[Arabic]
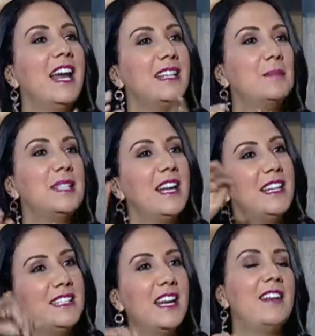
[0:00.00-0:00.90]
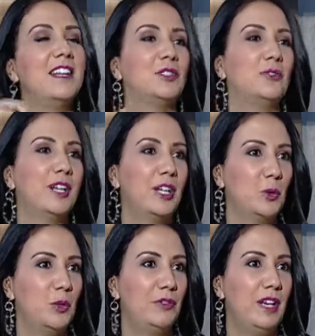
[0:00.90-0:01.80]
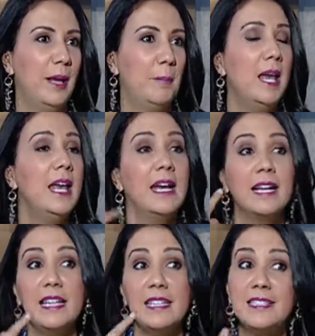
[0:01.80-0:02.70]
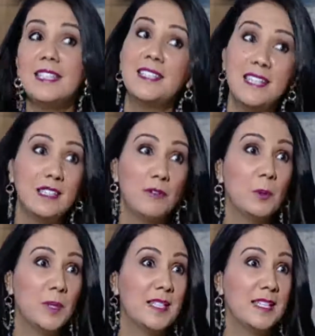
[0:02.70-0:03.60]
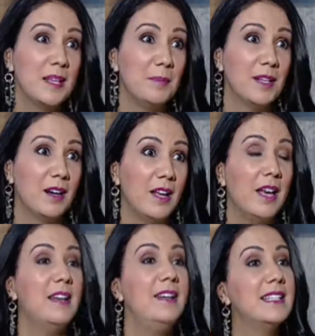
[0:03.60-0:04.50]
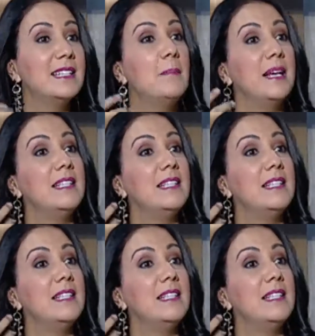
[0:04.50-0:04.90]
لهذه المساله ديال ان الضفر كيدخل في اللحم كذلك حتى الزياده في الوزن سميره الناس لما